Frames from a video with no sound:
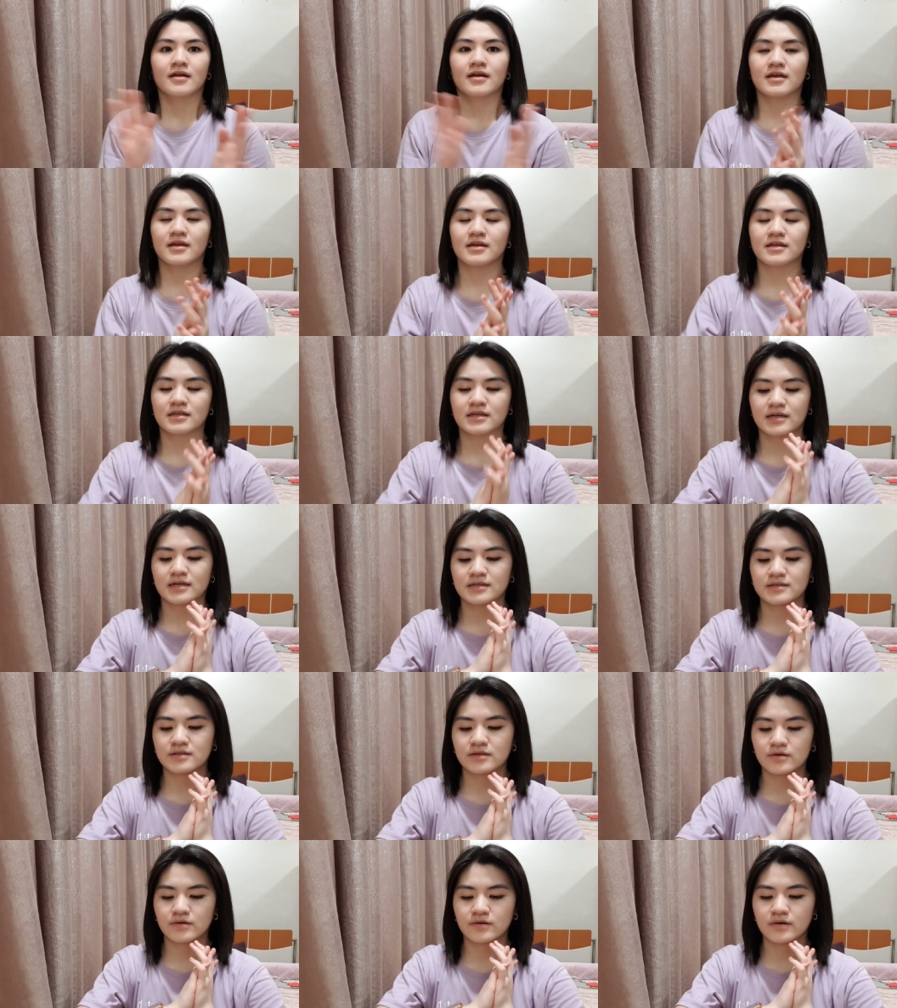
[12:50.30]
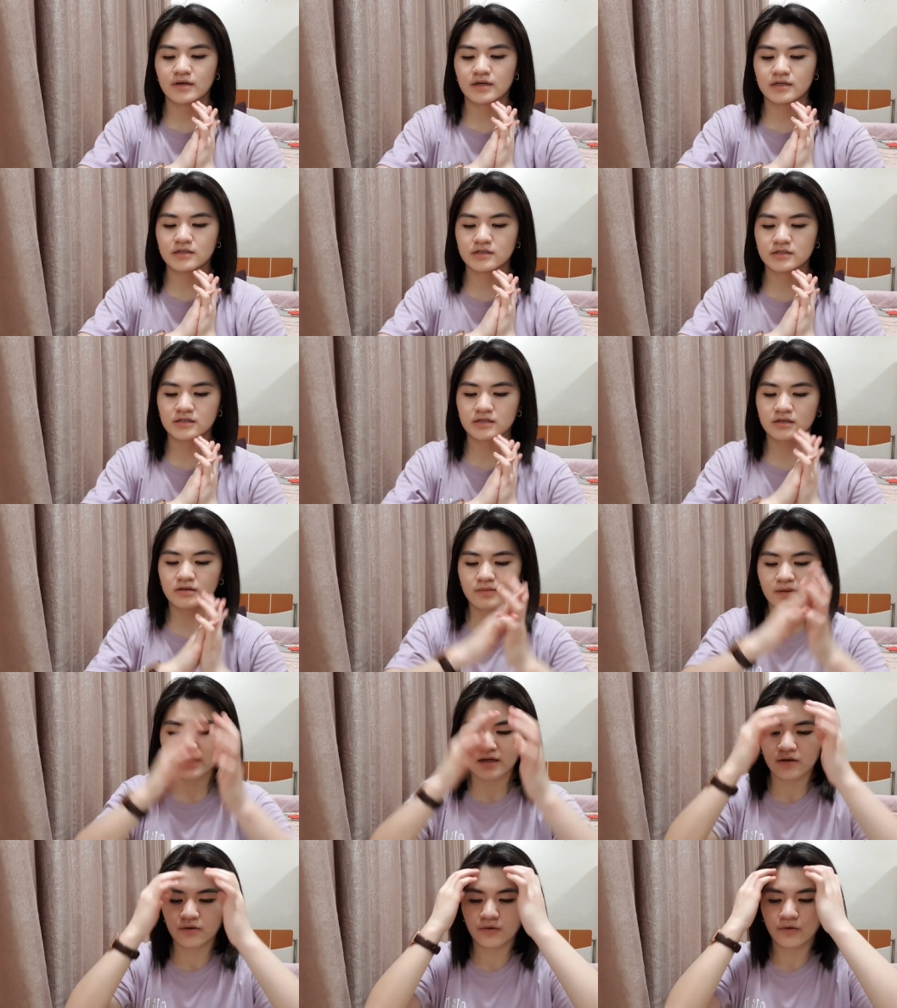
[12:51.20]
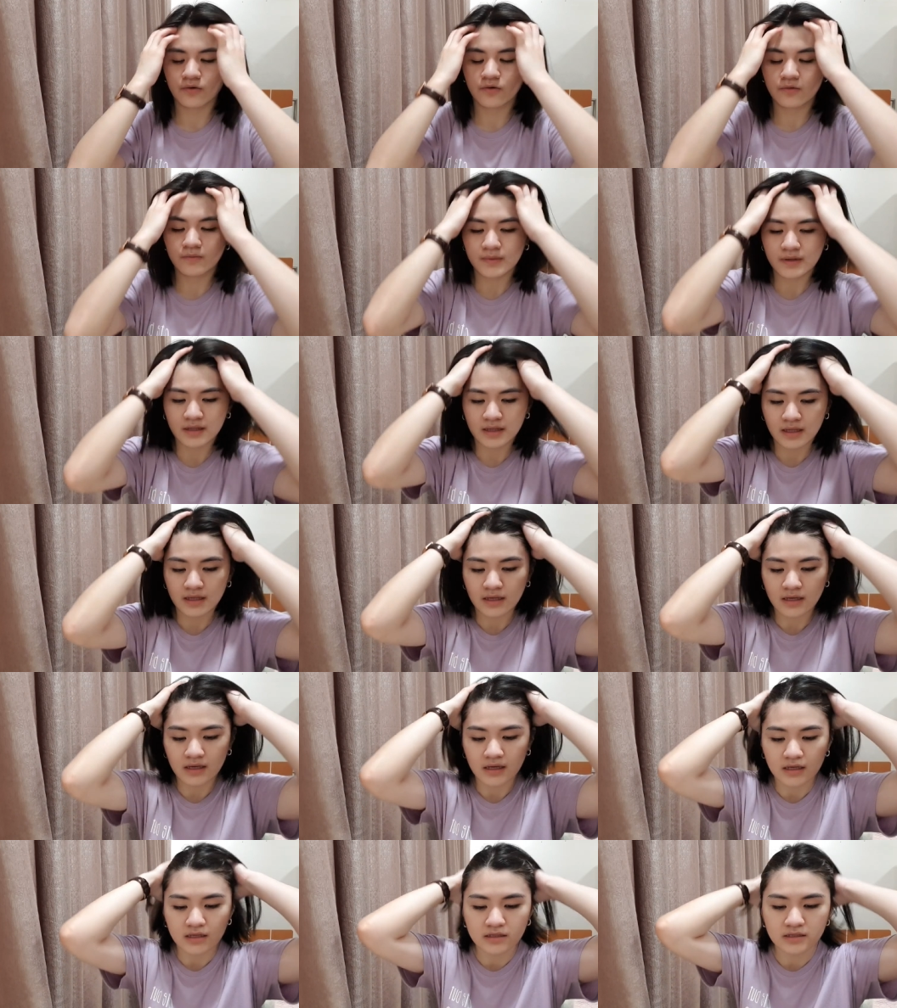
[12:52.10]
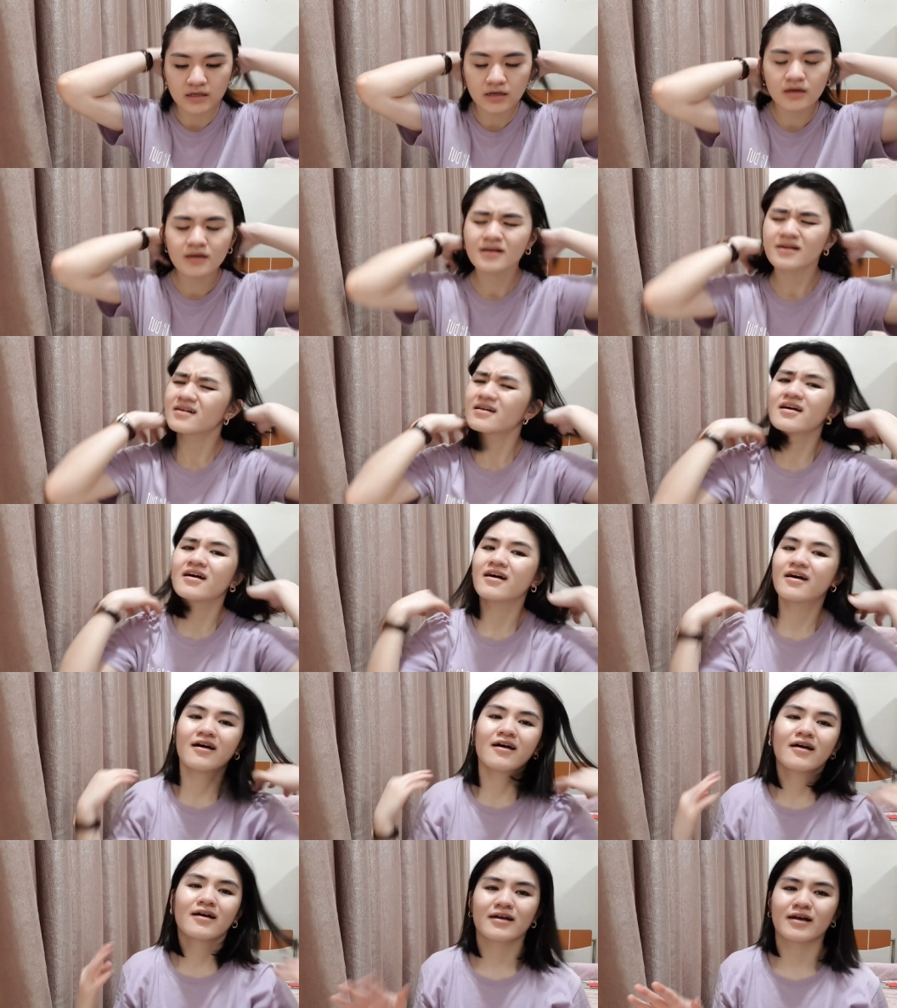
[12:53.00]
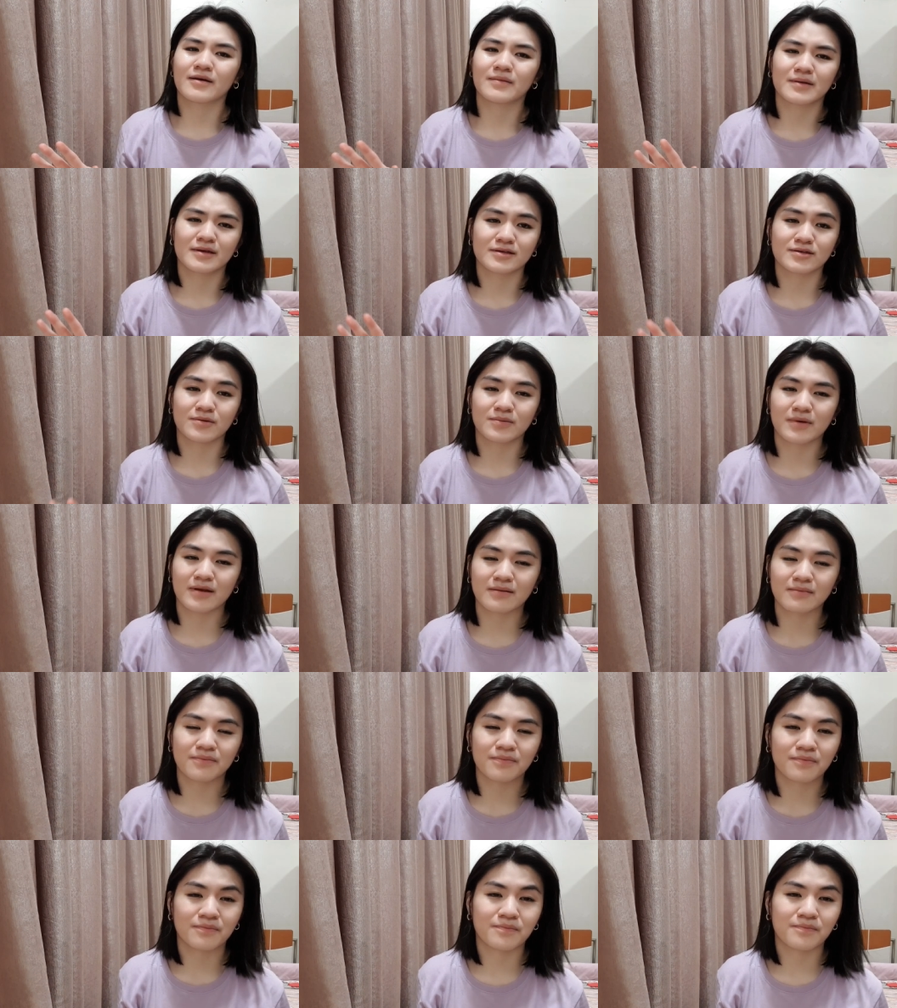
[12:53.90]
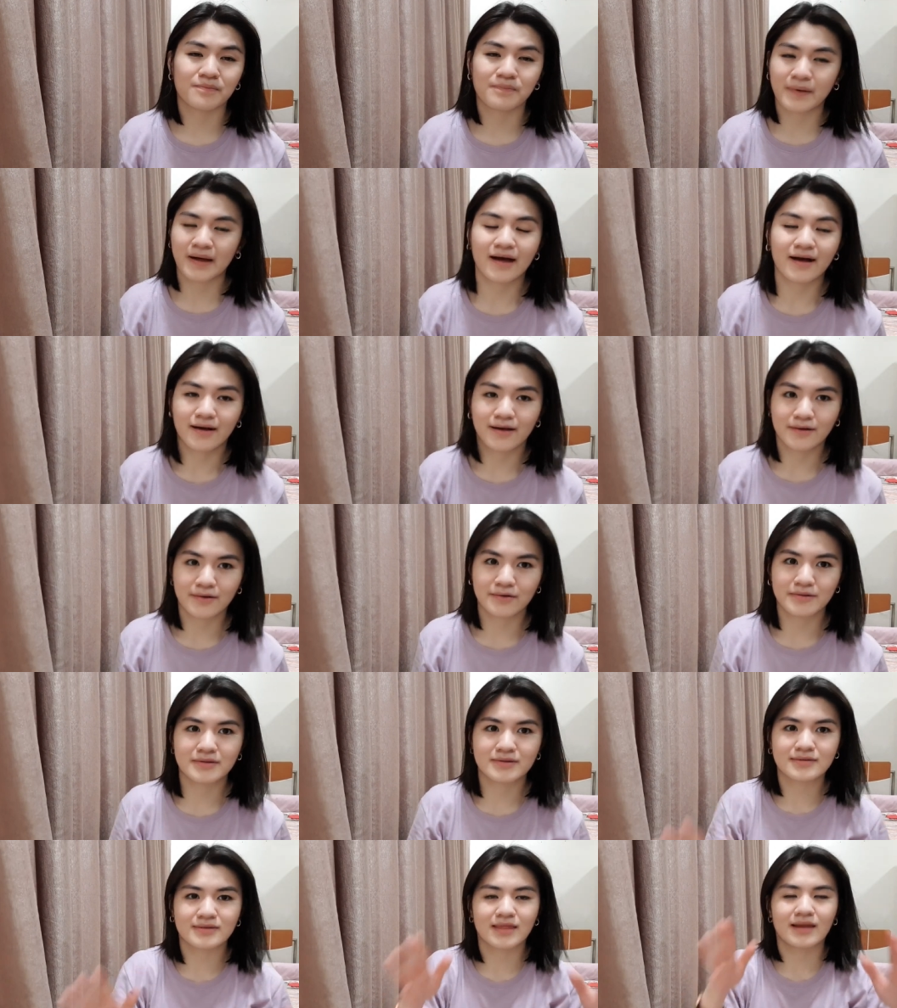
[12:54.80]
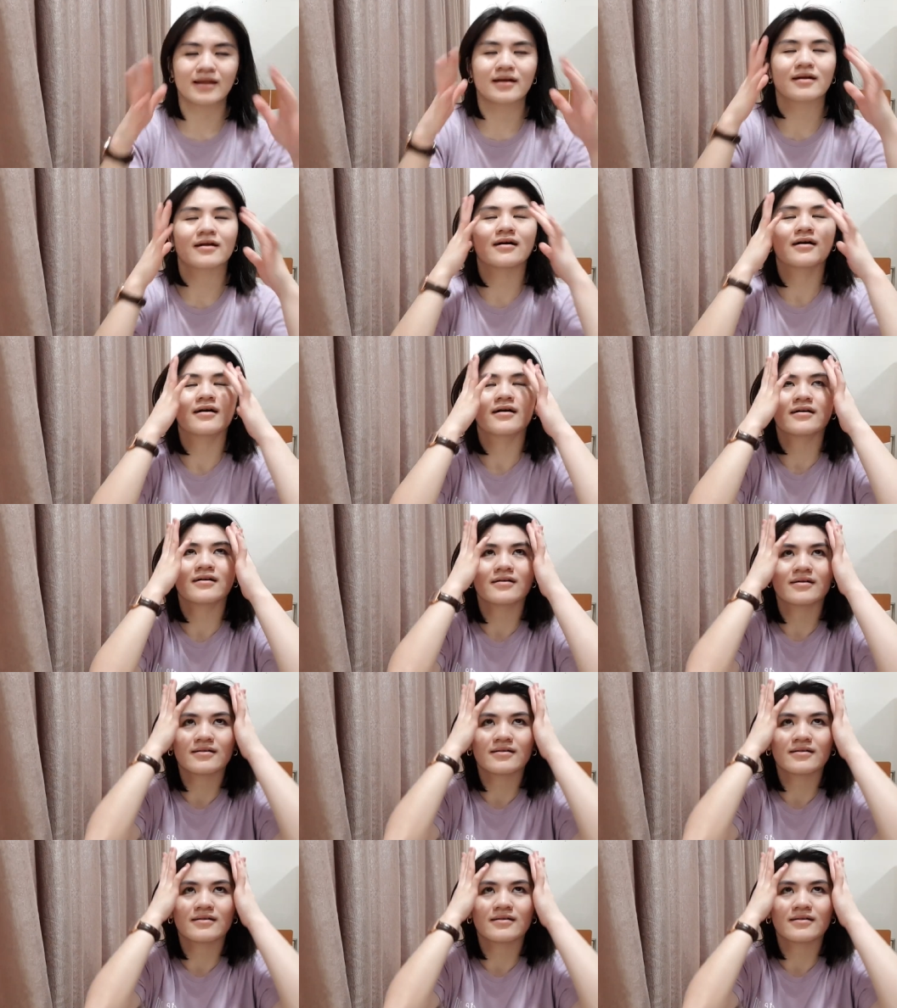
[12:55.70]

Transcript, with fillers: Ayan guys, so I just got back home and grabe, sobrang pagod talaga.